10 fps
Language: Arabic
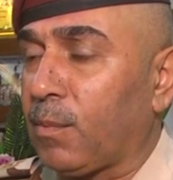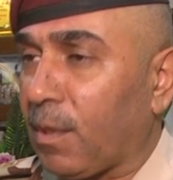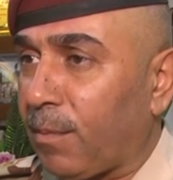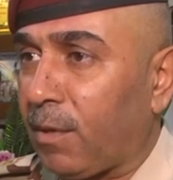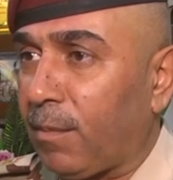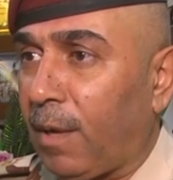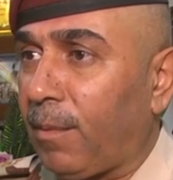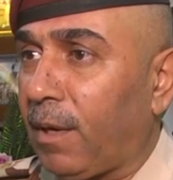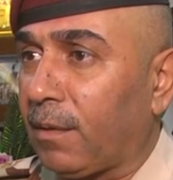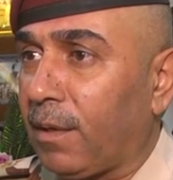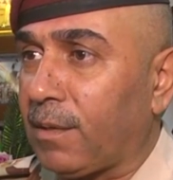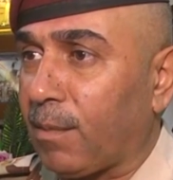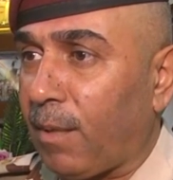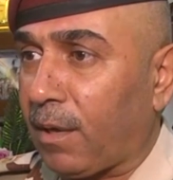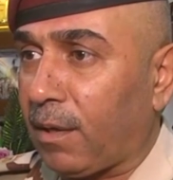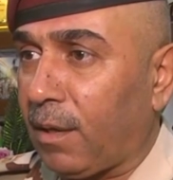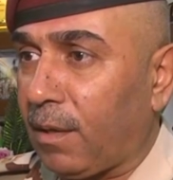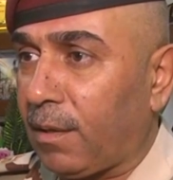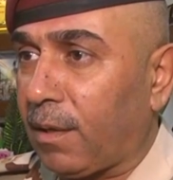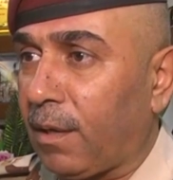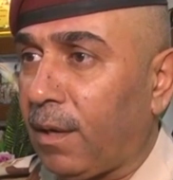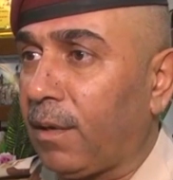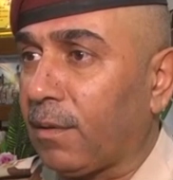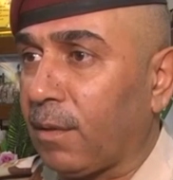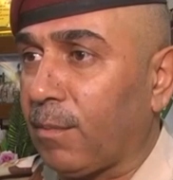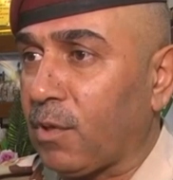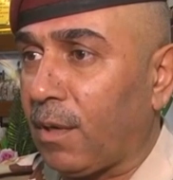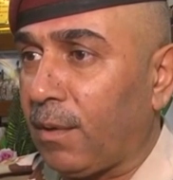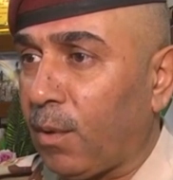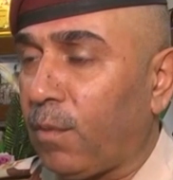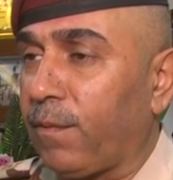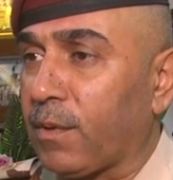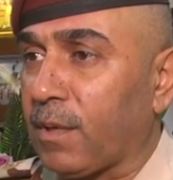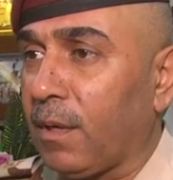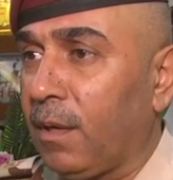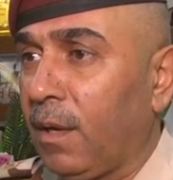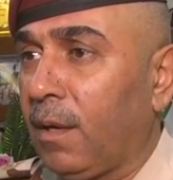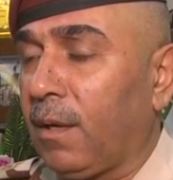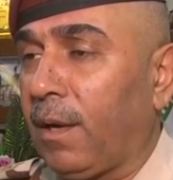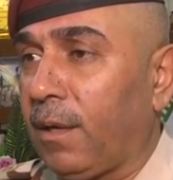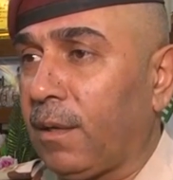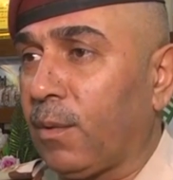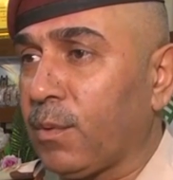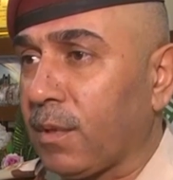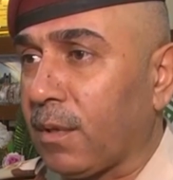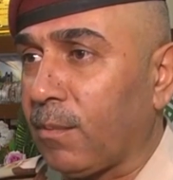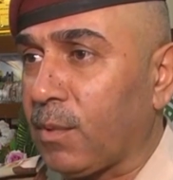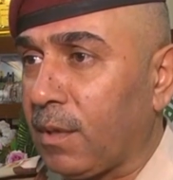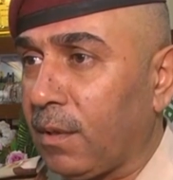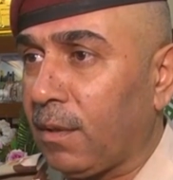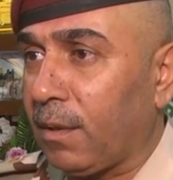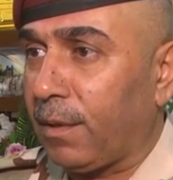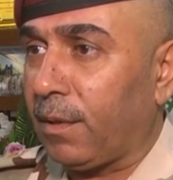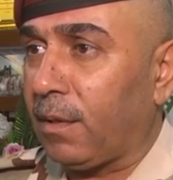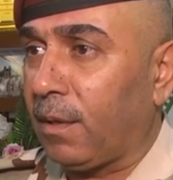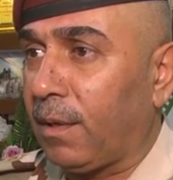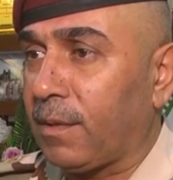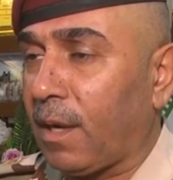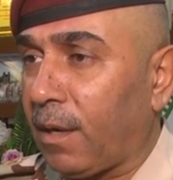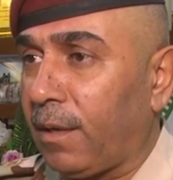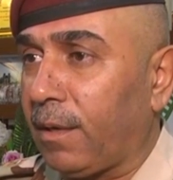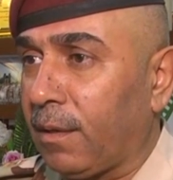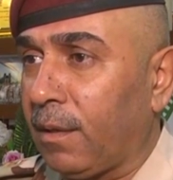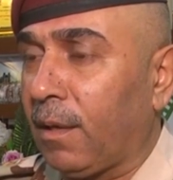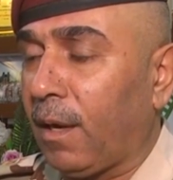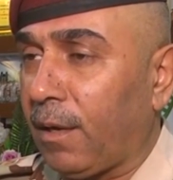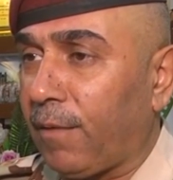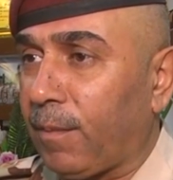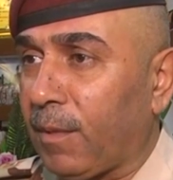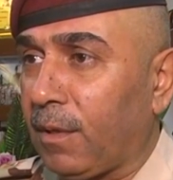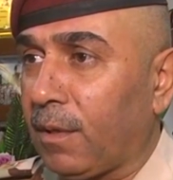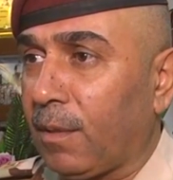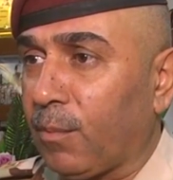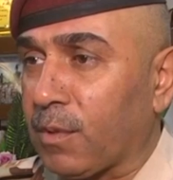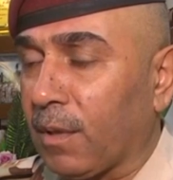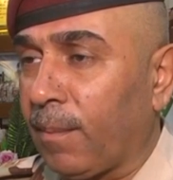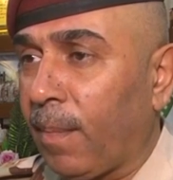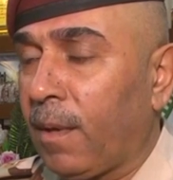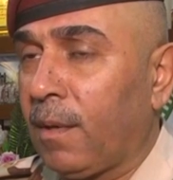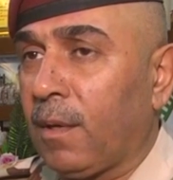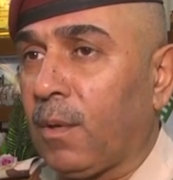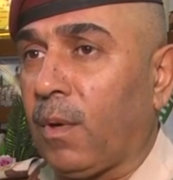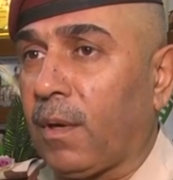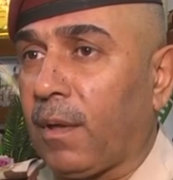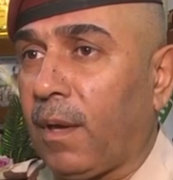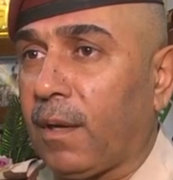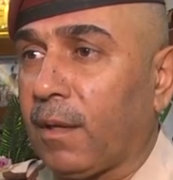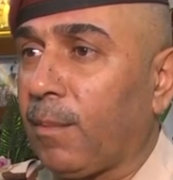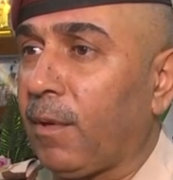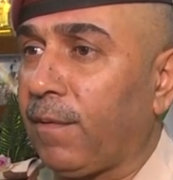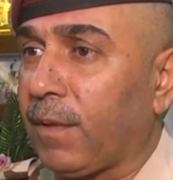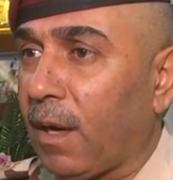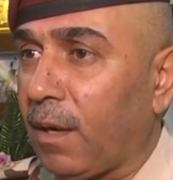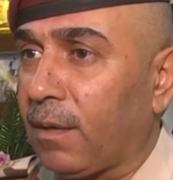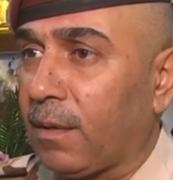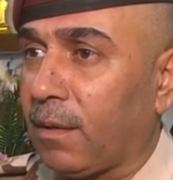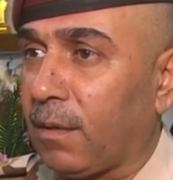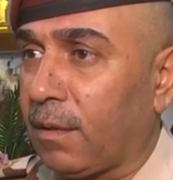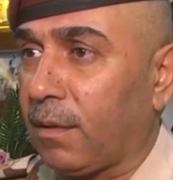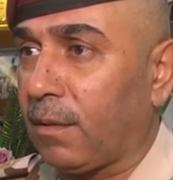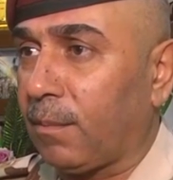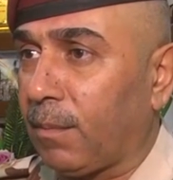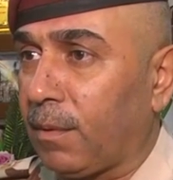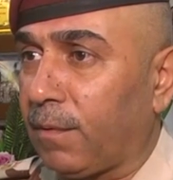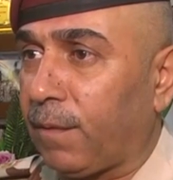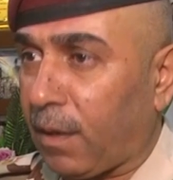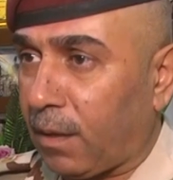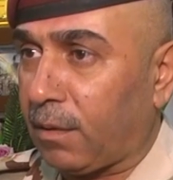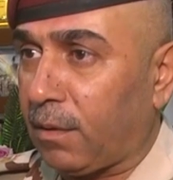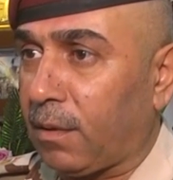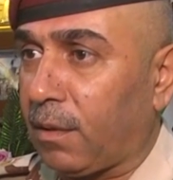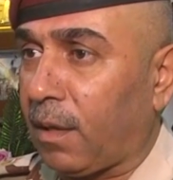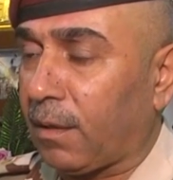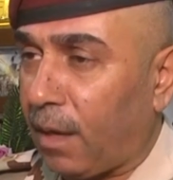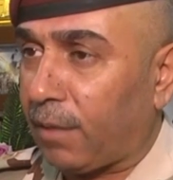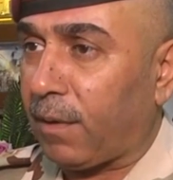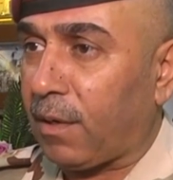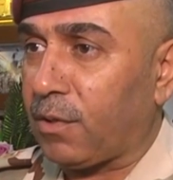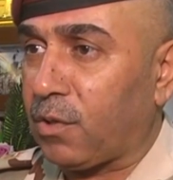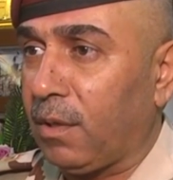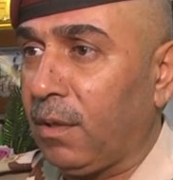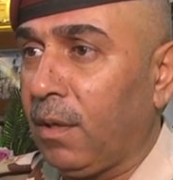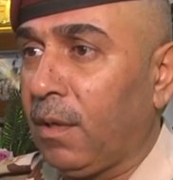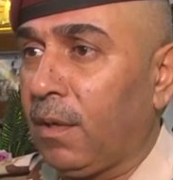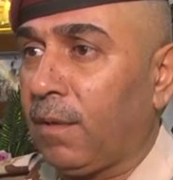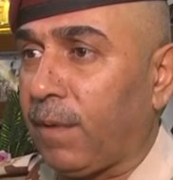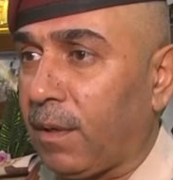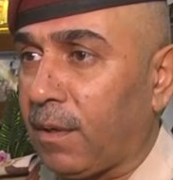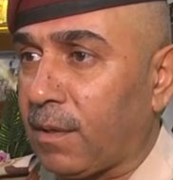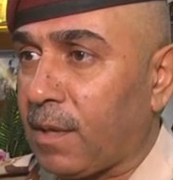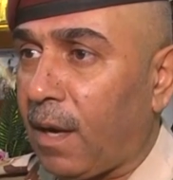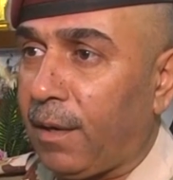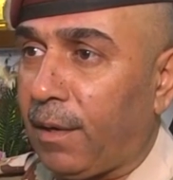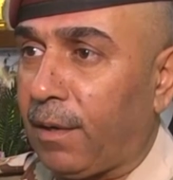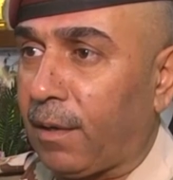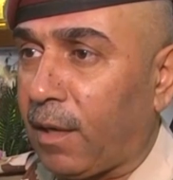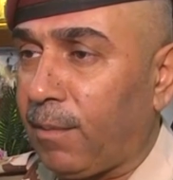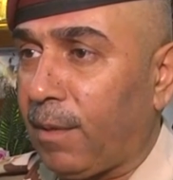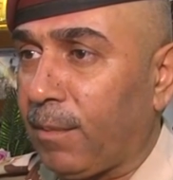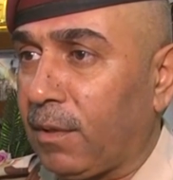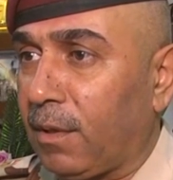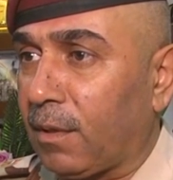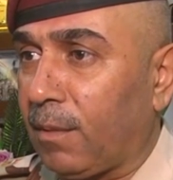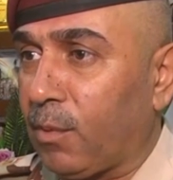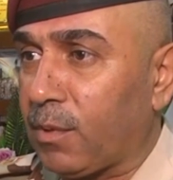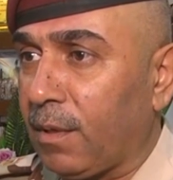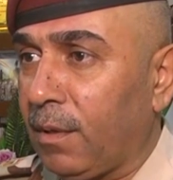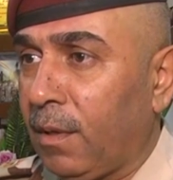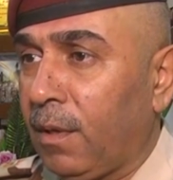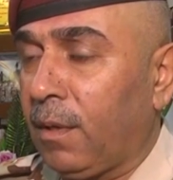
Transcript: مستمرين بالعمليات الاستباقية لكي لا نعطي مجال أو فرصة لأي عنصر مسيء ليريد الإساءة لأهلنا في مدينة الموصل وكذلك تم انفتاح فرقة قطاعات فرقة 20 في الساحل الغربي لمدينة الموصل